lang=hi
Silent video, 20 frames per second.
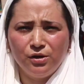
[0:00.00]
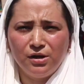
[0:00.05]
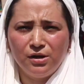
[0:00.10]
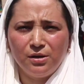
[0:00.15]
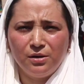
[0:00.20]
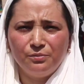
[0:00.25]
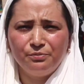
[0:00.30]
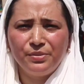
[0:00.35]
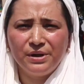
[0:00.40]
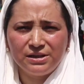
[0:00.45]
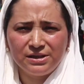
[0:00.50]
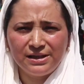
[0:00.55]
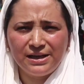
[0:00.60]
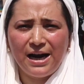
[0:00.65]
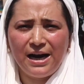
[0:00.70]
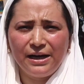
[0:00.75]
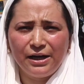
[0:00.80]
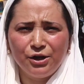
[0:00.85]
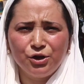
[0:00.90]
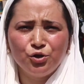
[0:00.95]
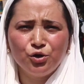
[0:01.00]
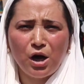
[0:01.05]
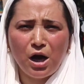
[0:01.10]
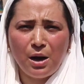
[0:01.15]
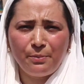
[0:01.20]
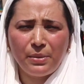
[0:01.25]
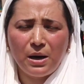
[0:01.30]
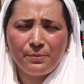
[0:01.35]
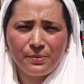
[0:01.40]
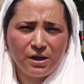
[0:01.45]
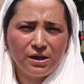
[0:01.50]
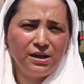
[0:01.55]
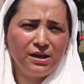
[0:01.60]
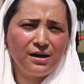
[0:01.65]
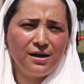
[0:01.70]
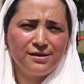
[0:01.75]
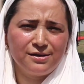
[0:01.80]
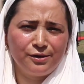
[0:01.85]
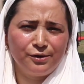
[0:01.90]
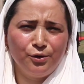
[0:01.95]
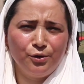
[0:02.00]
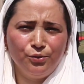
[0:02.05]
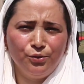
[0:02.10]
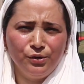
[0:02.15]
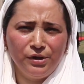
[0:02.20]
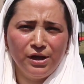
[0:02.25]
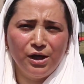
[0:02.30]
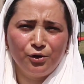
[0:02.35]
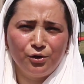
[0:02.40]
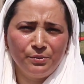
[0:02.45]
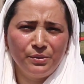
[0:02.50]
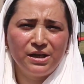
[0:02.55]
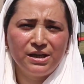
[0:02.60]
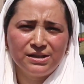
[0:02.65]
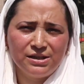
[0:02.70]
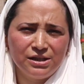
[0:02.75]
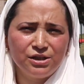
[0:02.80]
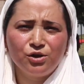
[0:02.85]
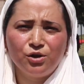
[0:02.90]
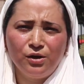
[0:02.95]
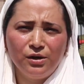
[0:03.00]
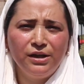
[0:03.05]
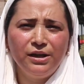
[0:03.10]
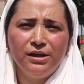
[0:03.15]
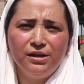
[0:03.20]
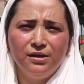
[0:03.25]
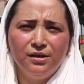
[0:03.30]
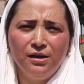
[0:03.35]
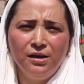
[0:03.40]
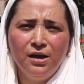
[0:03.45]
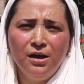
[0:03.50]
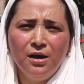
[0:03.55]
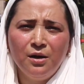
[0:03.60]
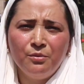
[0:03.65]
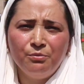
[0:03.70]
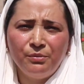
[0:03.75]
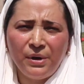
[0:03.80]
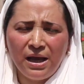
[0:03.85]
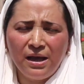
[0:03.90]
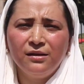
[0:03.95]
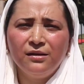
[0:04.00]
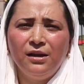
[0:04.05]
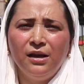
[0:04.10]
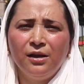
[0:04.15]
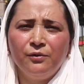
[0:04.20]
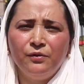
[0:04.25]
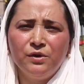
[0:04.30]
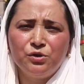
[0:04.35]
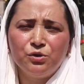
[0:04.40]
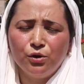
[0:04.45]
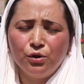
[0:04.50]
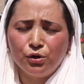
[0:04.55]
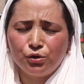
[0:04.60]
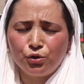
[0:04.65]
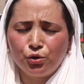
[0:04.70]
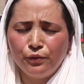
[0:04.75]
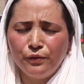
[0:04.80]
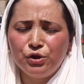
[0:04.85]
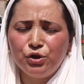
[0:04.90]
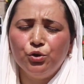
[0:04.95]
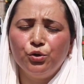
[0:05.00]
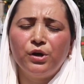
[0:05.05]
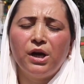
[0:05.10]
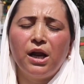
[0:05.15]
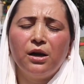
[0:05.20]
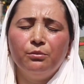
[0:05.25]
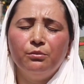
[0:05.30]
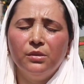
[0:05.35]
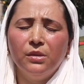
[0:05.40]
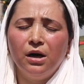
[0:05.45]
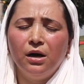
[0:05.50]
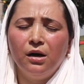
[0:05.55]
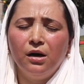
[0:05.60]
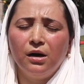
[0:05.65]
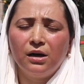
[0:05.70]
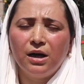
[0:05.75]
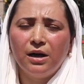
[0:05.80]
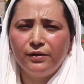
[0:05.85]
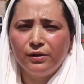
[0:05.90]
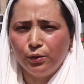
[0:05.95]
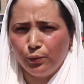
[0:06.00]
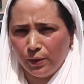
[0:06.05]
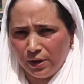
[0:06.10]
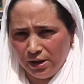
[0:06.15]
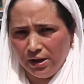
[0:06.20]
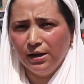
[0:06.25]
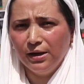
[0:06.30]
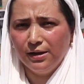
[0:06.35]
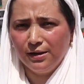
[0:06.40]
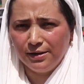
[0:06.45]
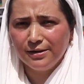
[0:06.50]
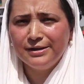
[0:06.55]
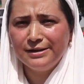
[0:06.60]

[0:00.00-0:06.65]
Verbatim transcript: योर पर्सनैलिटी जो आप अपना दिखा सकते हो दुनिया को बिकॉज इट इज़ ओनली द मेन थिंग विच थ्रू विच यू कैन कवर द वर्ल्ड